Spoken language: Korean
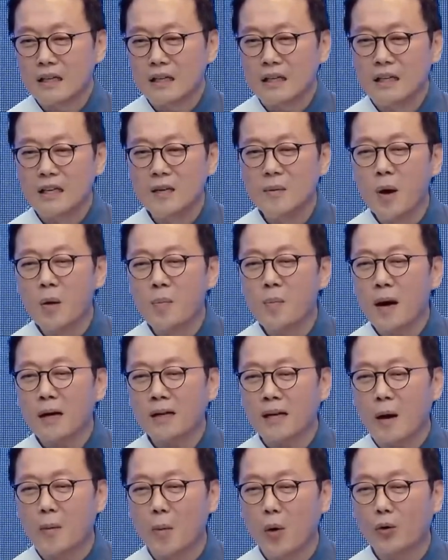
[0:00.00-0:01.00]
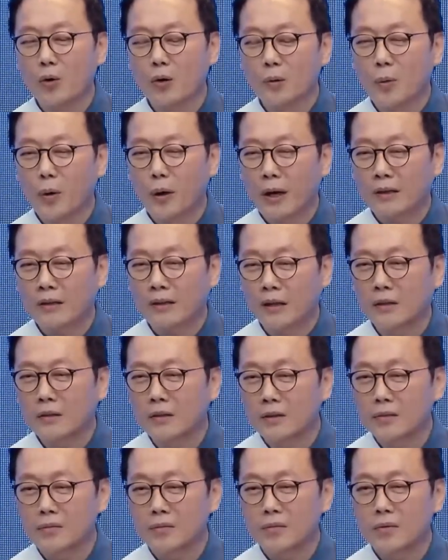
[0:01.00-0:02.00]
이명박 감옥을
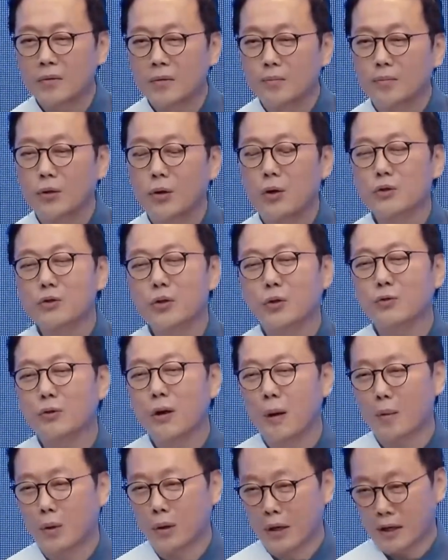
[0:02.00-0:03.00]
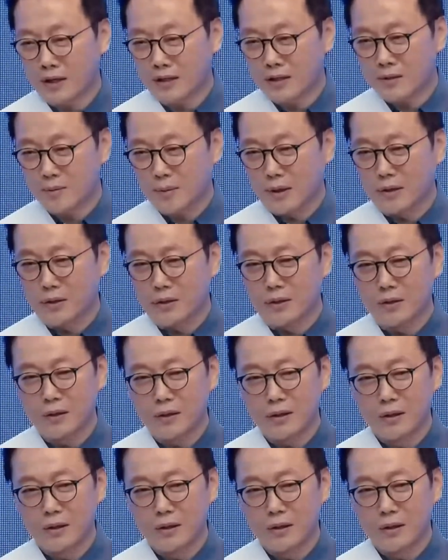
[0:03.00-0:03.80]
보냈던, 물론 저도 감옥에 갔지만요,